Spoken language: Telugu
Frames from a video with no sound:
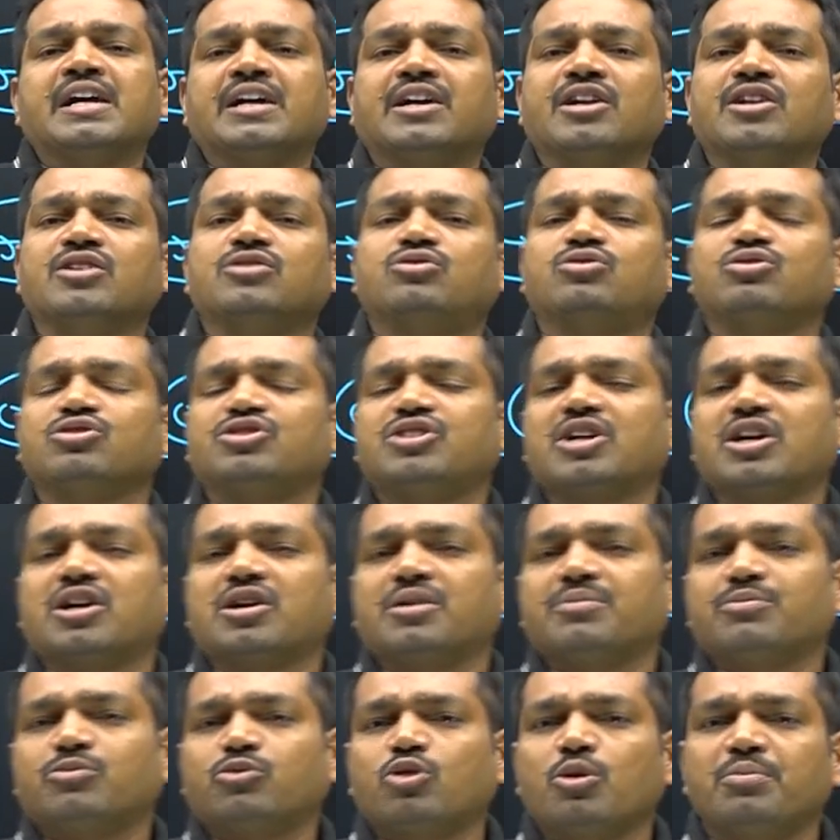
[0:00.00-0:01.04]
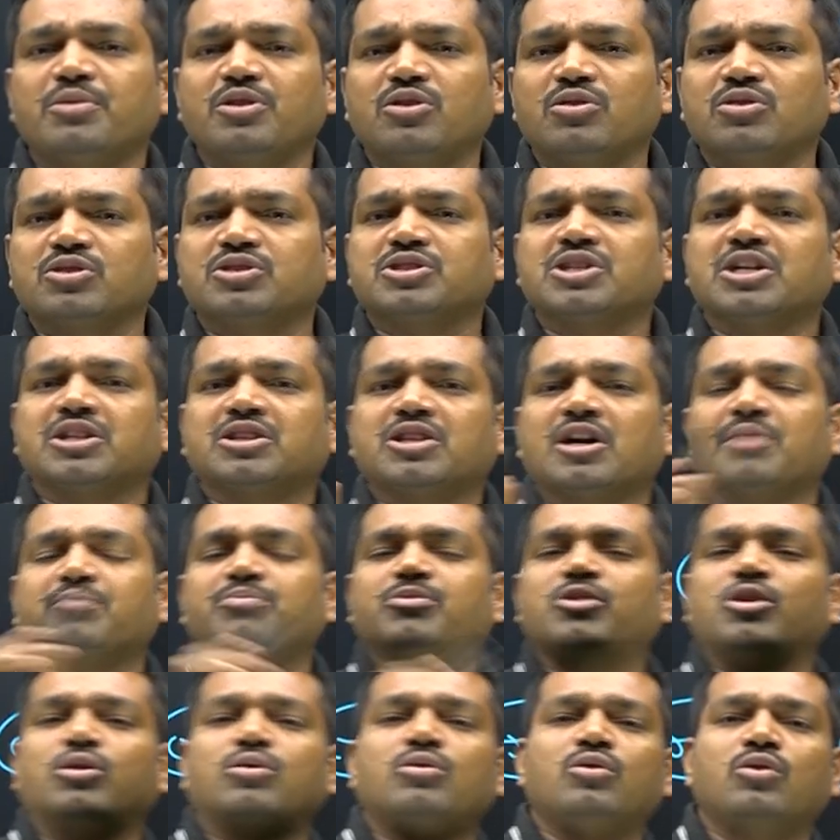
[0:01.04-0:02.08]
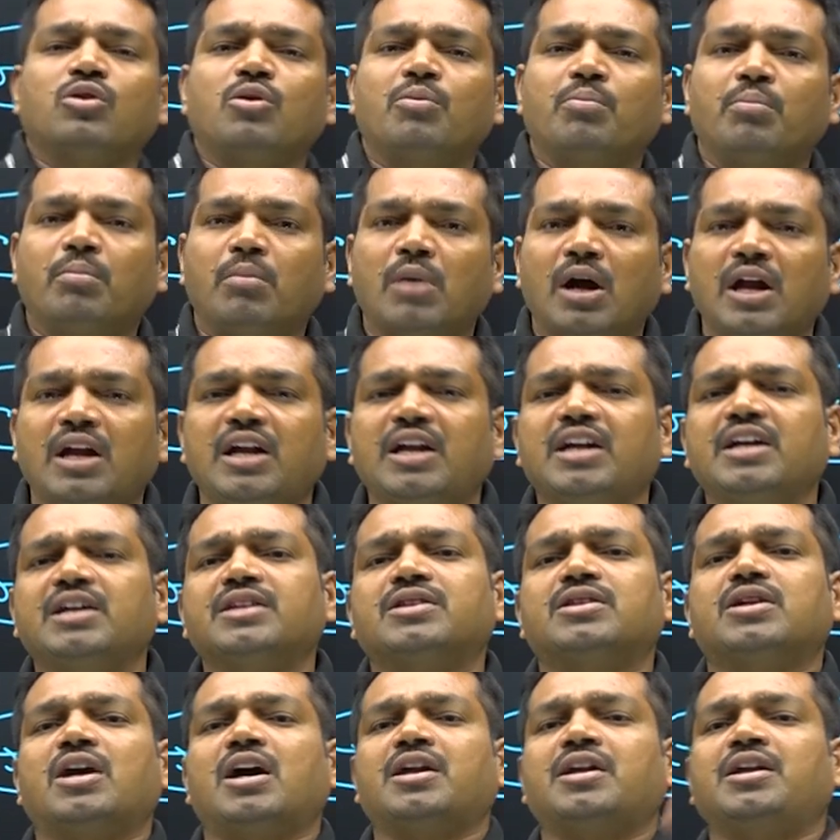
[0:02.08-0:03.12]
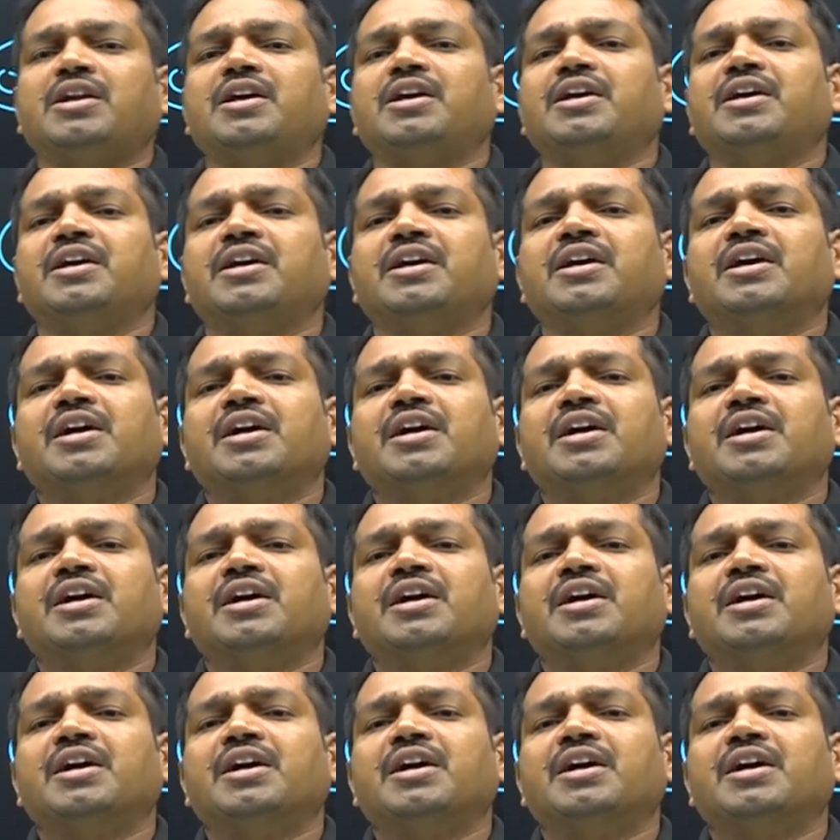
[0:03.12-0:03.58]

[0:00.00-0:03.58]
క్రీస్తు శకం తొమ్మిదవ శతాబ్దంలో మళ్ళీ దాన్ని